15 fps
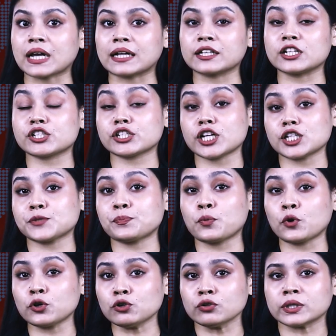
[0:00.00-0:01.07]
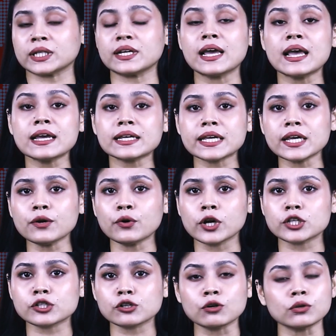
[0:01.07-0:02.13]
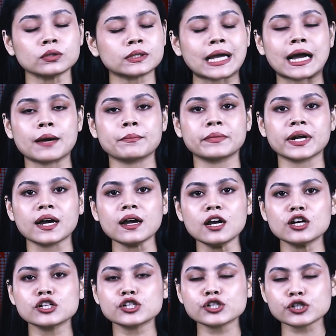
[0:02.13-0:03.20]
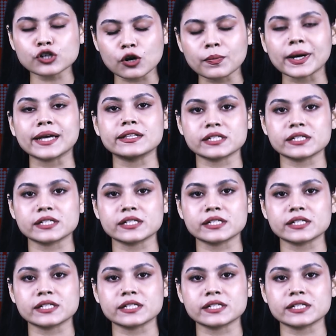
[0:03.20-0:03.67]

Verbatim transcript: তাদের শেষ পরিণতি কি হয়েছিল তা আমরা সবাই